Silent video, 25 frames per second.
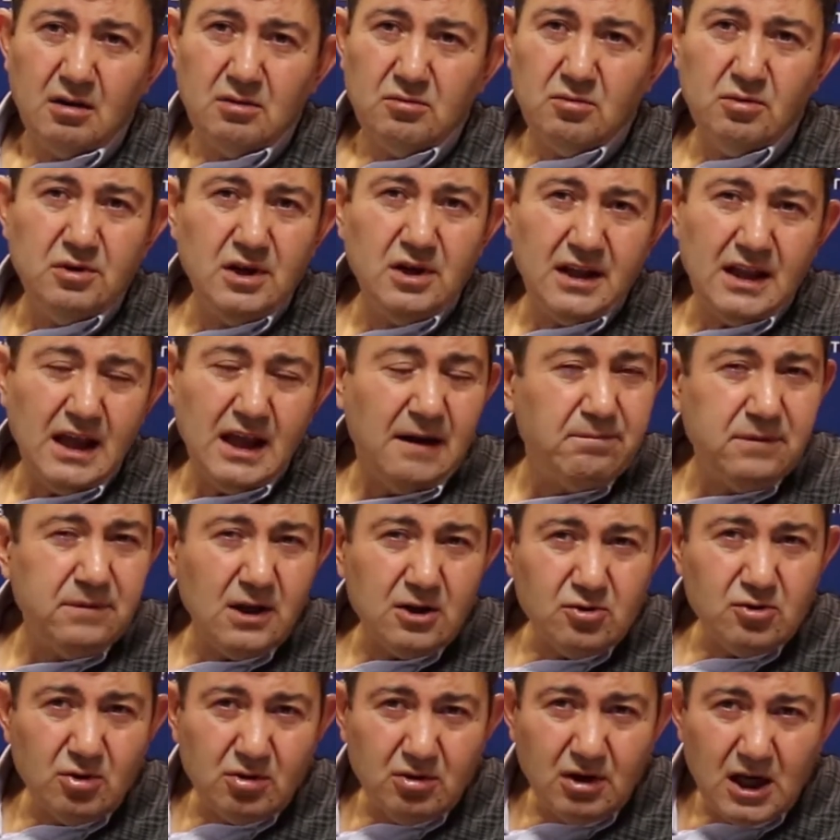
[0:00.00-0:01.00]
Dünyada
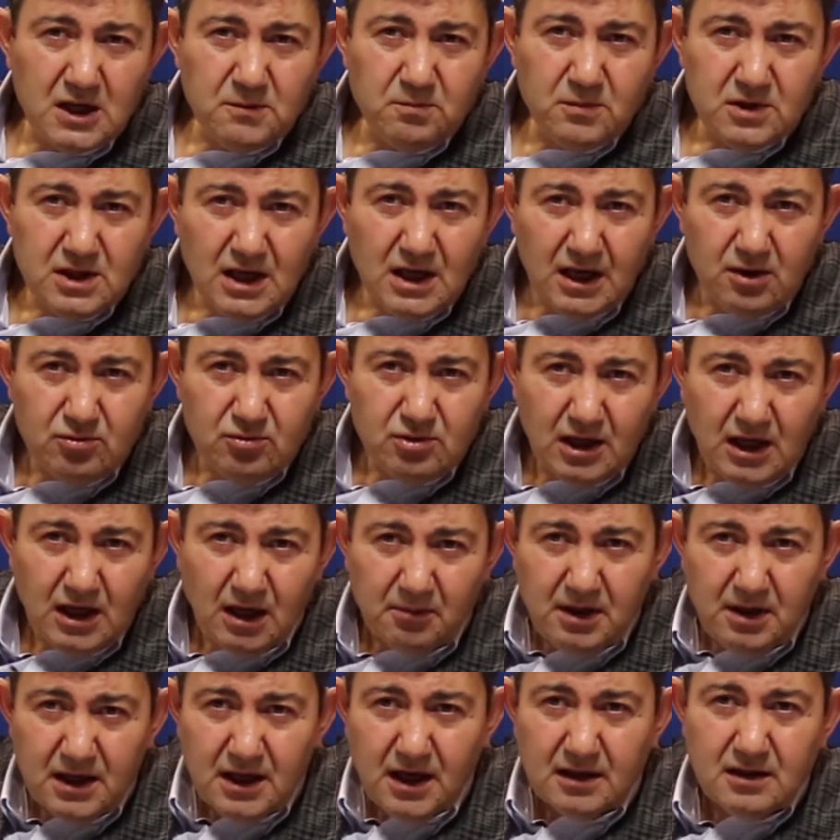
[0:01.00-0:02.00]
enflasyon kaçmış? En yüksek
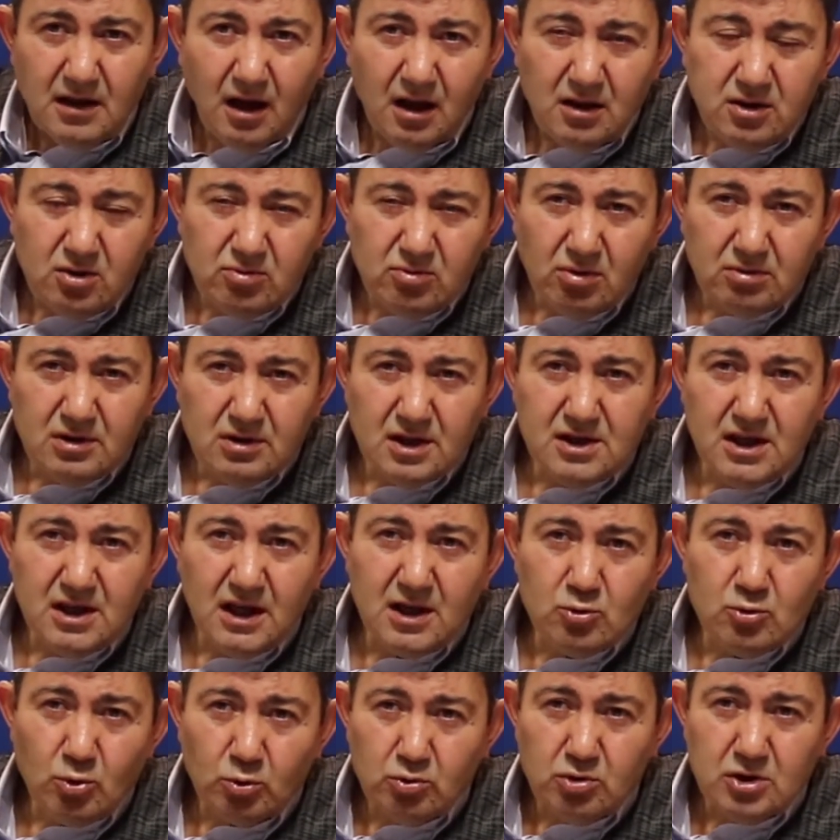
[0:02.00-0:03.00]
Amerika'da
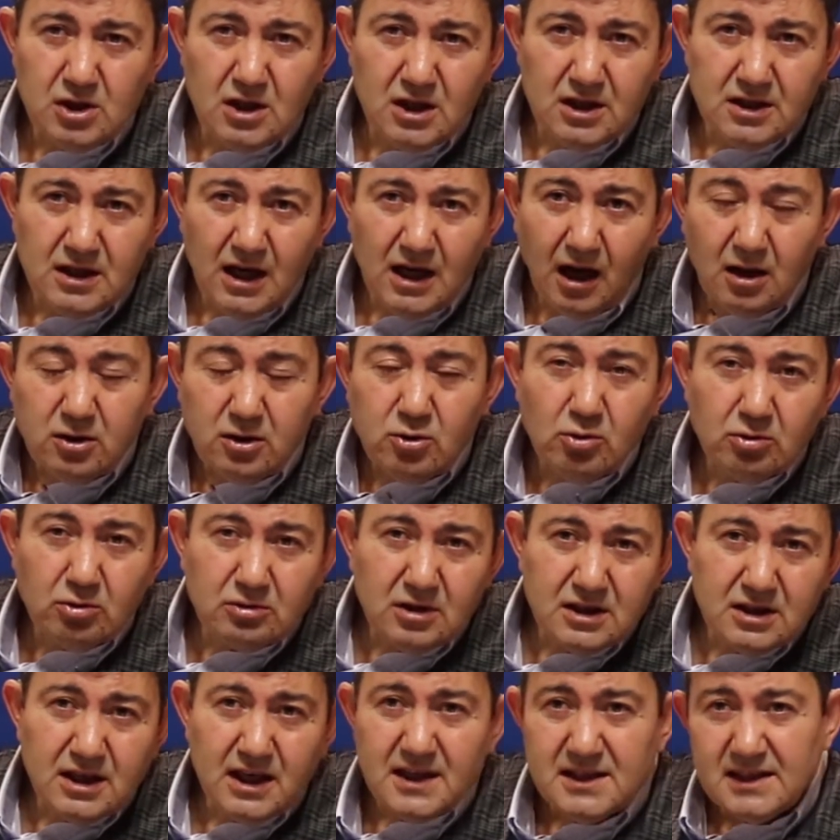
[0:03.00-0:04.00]
6.8 30 yıllık
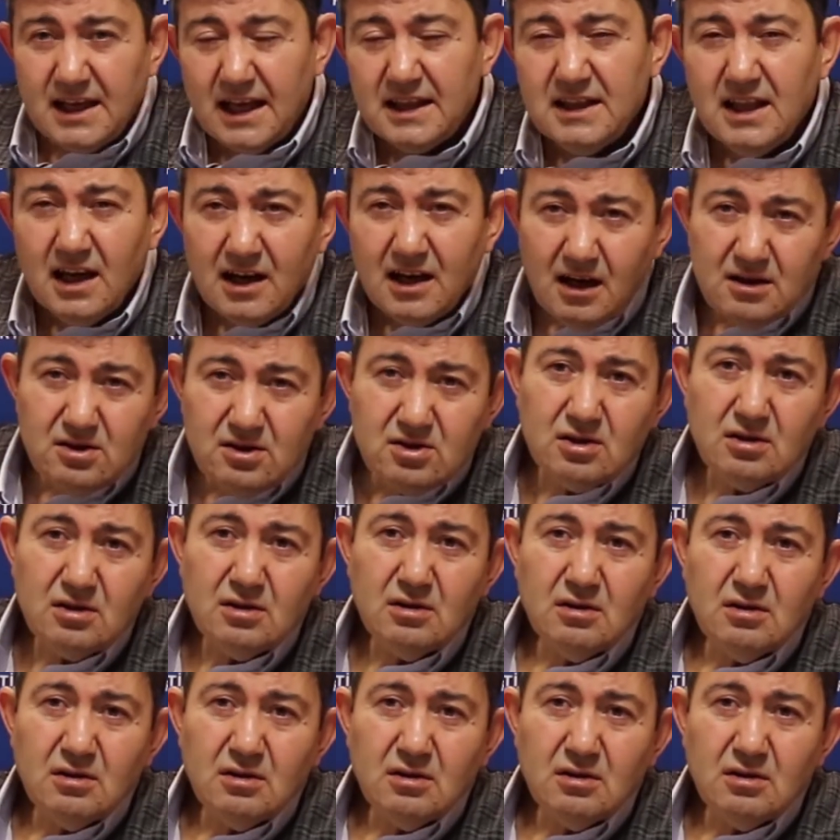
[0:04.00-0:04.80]
6.8 sende kaç?